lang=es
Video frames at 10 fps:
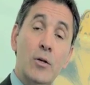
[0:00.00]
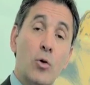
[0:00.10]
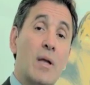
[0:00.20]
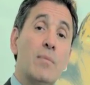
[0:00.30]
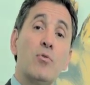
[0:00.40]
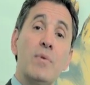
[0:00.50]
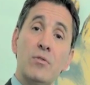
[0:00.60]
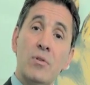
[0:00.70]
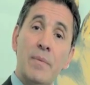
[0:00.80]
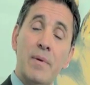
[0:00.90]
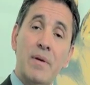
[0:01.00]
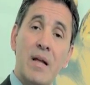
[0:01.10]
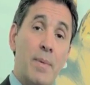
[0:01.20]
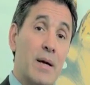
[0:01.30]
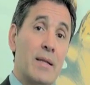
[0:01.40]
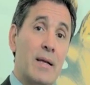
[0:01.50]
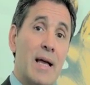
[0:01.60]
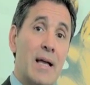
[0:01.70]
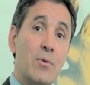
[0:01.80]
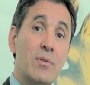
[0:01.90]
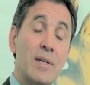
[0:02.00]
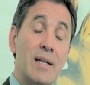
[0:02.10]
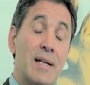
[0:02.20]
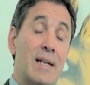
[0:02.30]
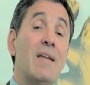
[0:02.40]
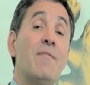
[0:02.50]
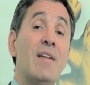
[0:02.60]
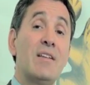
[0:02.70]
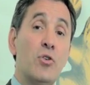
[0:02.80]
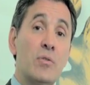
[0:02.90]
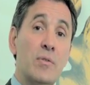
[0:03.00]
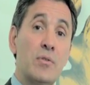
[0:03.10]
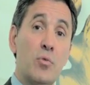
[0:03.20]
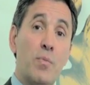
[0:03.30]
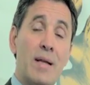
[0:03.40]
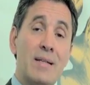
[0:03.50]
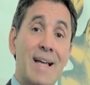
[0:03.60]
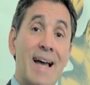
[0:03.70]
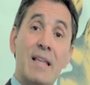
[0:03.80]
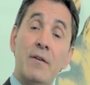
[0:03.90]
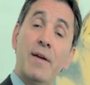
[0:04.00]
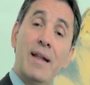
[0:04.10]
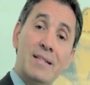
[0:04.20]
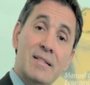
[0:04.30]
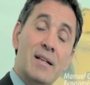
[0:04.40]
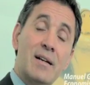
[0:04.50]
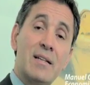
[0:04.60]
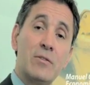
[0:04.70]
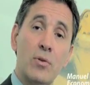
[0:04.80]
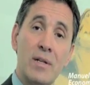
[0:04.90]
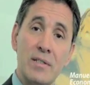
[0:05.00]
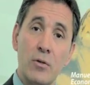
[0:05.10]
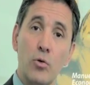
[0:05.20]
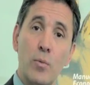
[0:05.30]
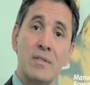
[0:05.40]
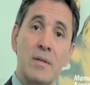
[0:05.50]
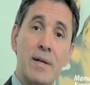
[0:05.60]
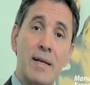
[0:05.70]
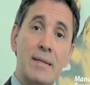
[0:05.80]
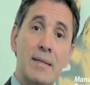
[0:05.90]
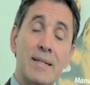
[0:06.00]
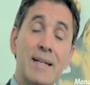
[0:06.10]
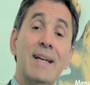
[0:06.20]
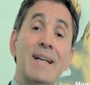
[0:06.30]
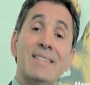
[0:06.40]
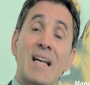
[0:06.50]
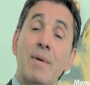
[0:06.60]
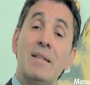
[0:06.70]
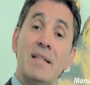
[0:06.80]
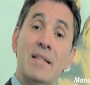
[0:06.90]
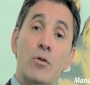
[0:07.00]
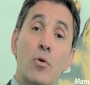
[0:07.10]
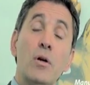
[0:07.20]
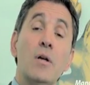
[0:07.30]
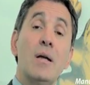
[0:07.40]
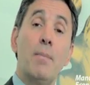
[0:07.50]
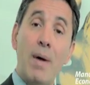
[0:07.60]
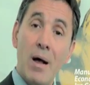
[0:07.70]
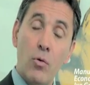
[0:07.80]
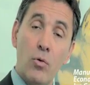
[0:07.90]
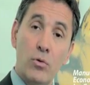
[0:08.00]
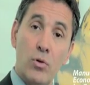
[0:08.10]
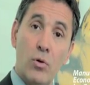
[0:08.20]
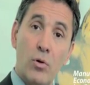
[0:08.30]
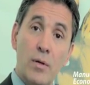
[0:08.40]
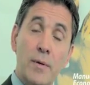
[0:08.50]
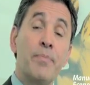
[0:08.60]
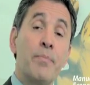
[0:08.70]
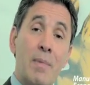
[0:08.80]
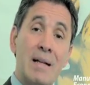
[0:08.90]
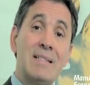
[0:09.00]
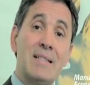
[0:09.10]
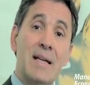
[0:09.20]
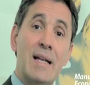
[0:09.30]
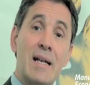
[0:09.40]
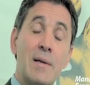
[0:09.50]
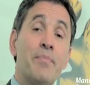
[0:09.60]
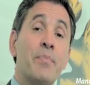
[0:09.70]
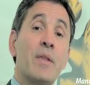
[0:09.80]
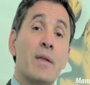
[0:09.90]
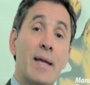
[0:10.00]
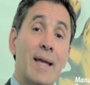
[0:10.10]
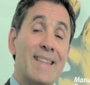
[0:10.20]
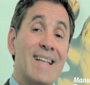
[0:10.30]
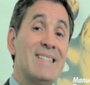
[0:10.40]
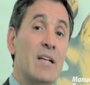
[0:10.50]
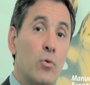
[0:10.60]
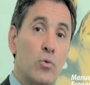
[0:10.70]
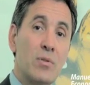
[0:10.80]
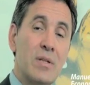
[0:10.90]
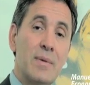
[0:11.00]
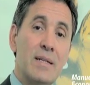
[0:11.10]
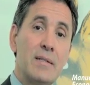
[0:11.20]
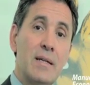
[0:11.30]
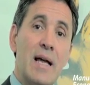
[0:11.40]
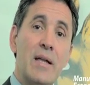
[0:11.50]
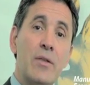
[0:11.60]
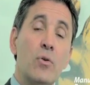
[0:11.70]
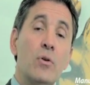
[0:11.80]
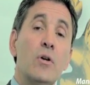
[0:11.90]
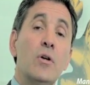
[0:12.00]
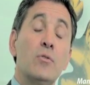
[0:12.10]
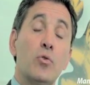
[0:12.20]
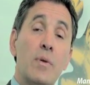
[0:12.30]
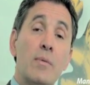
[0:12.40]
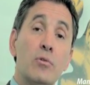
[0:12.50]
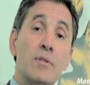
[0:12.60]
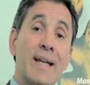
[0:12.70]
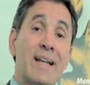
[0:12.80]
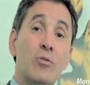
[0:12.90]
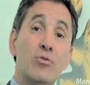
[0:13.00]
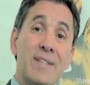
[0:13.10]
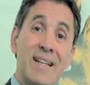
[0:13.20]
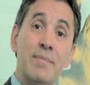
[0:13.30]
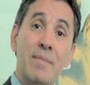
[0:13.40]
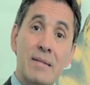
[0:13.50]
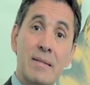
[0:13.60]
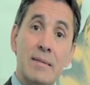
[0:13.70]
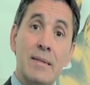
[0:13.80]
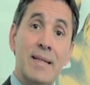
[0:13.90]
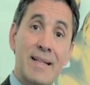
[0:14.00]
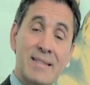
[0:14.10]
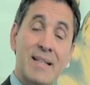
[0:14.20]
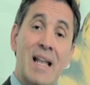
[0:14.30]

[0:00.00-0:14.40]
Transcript: Lo que hemos visto en la primera parte del año es que la inflación en nuestro país, a diferencia del resto de las economías emergentes, se ha mantenido bajo control. Basta señalar que en el segundo trimestre del año tuvimos en los tres meses de este